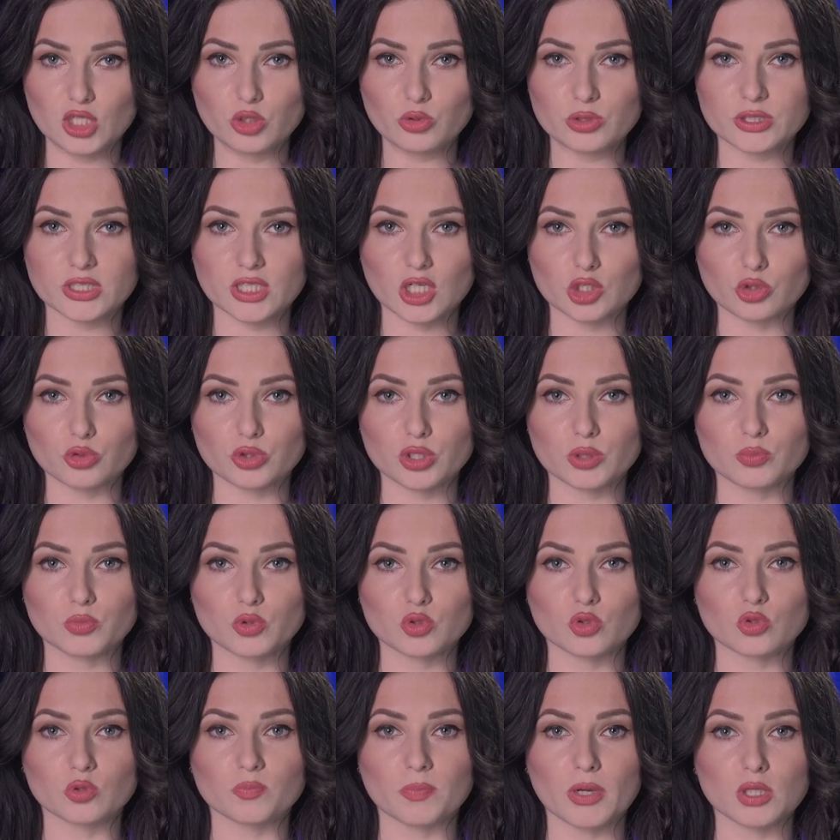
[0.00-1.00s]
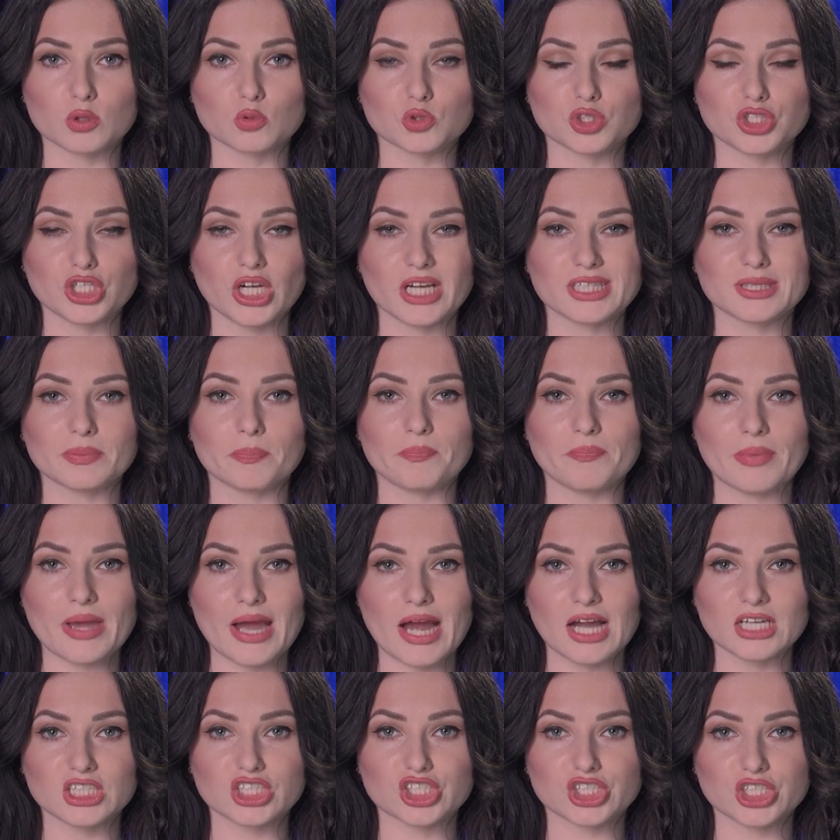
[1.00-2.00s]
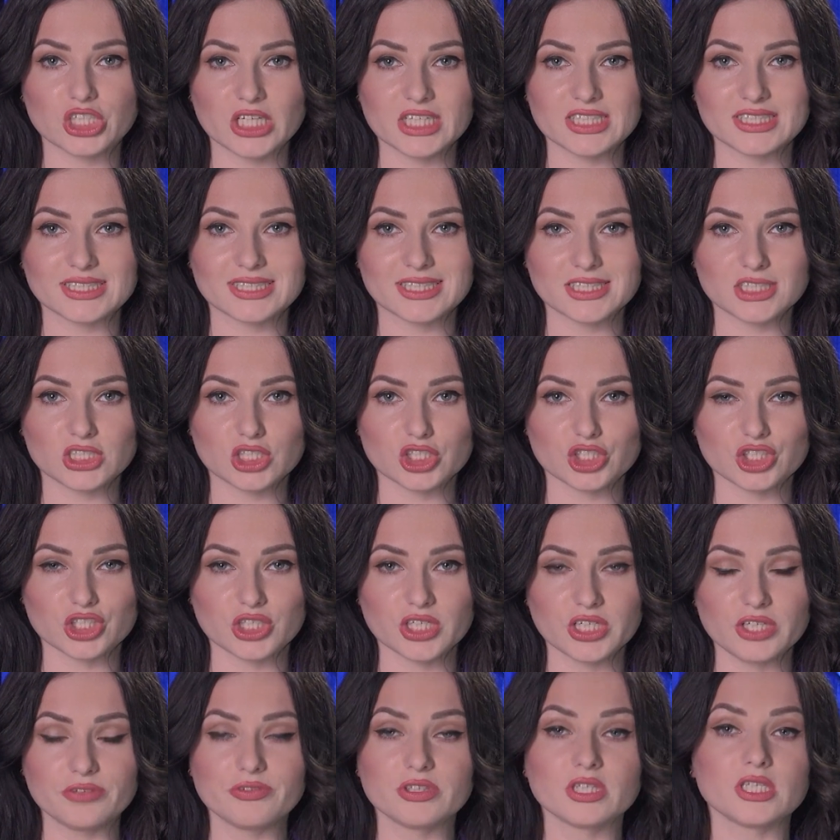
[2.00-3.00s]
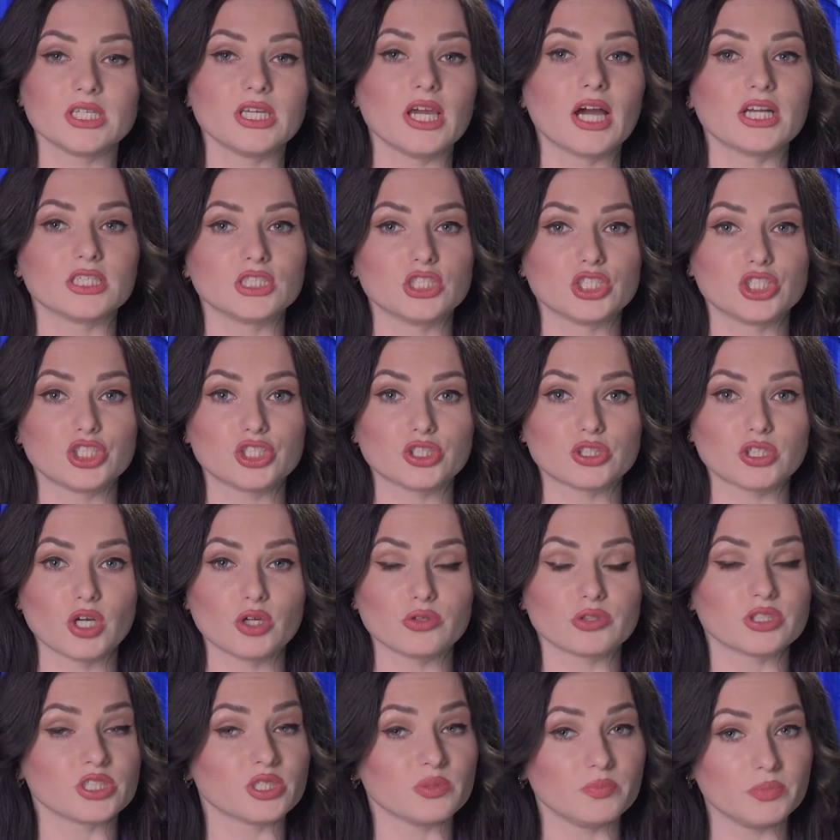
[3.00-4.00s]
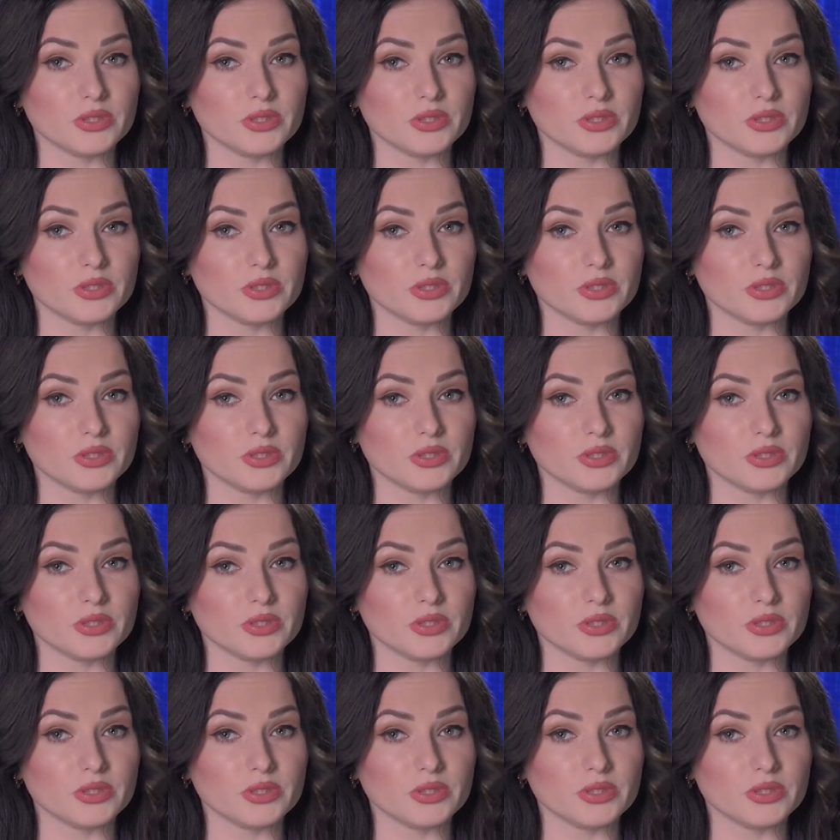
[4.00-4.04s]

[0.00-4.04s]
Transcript: люди, которые будут получать 5-6 тысяч гривен, и они считают их